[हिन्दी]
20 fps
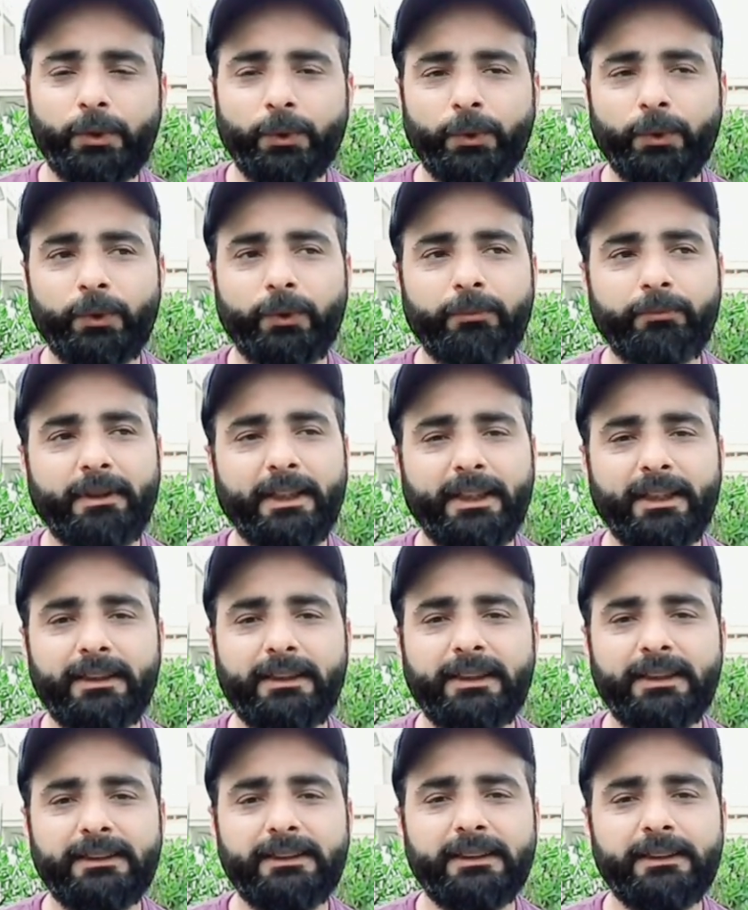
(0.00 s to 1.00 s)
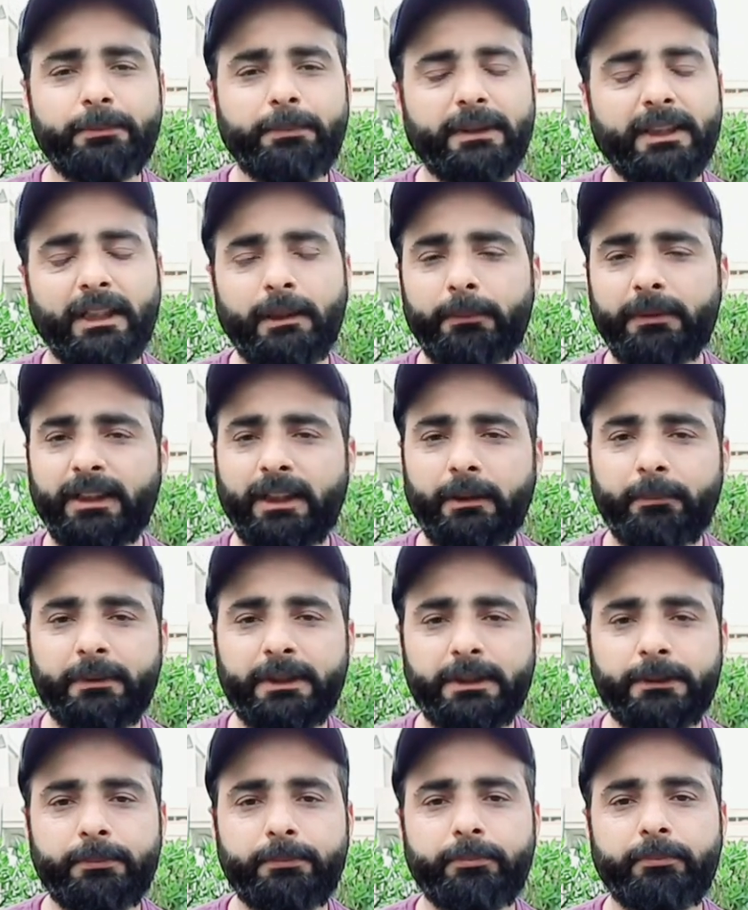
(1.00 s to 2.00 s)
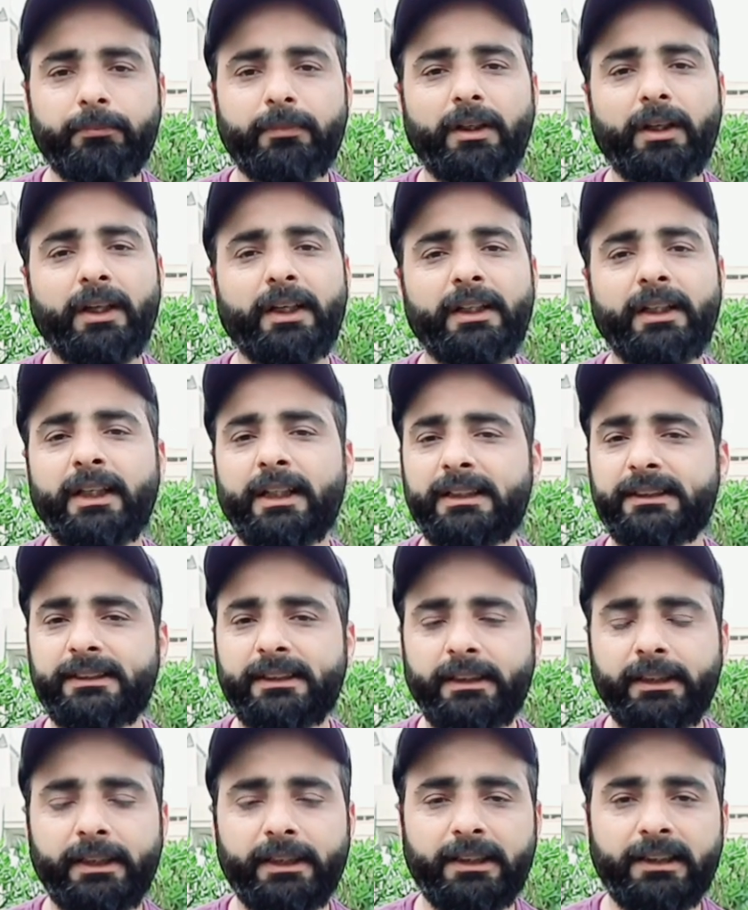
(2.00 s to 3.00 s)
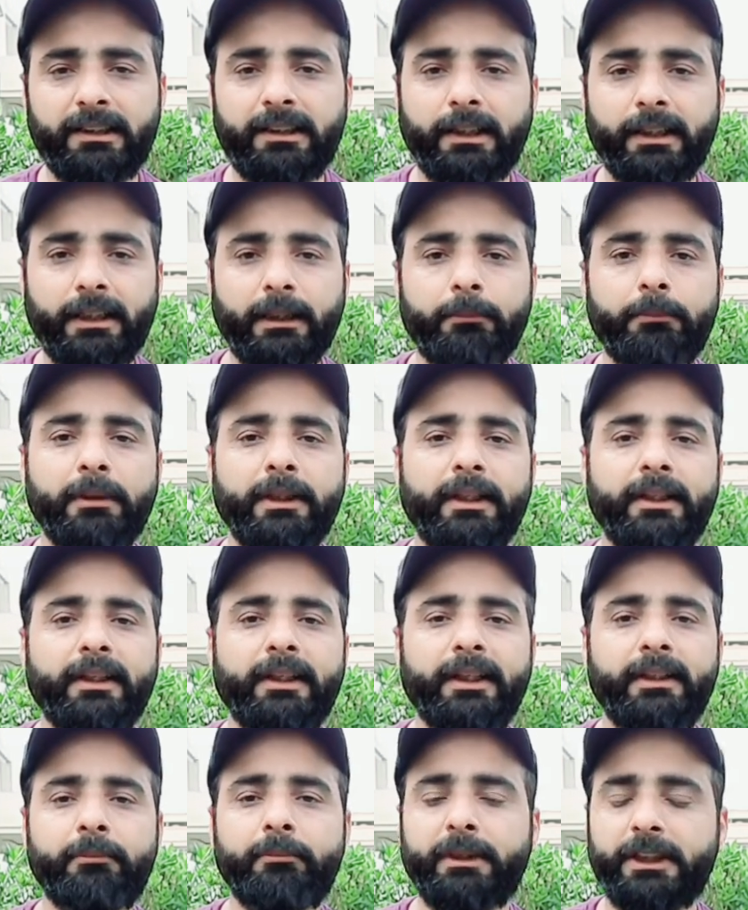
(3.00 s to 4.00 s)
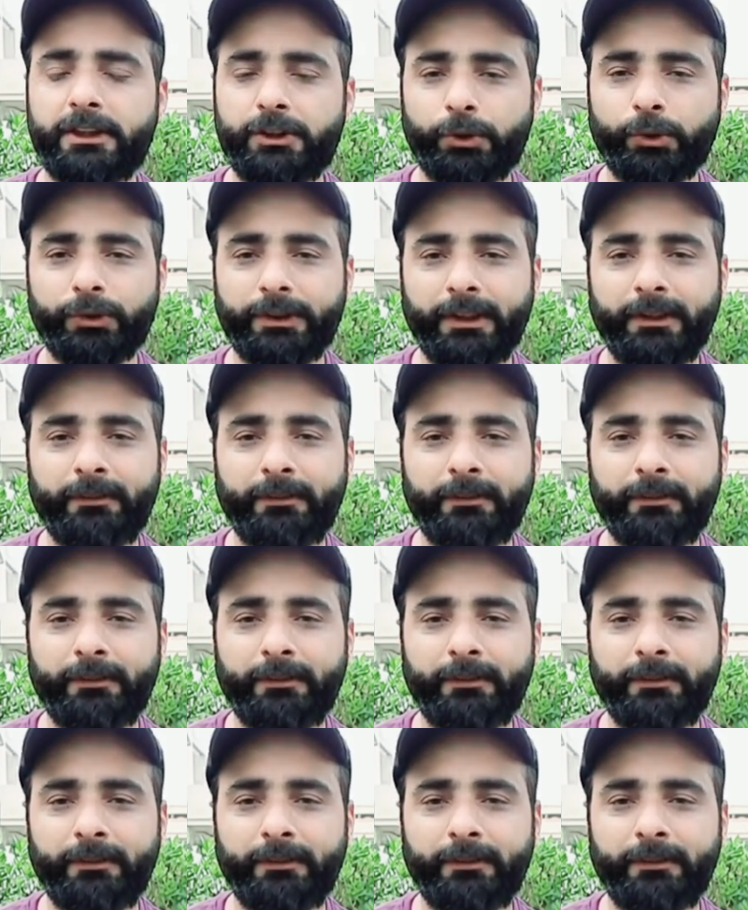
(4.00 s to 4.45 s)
तो मैंने 10-10, 15-15 पीस हर घर से लिए थे ताकि ब्लड लाइन मिक्स हो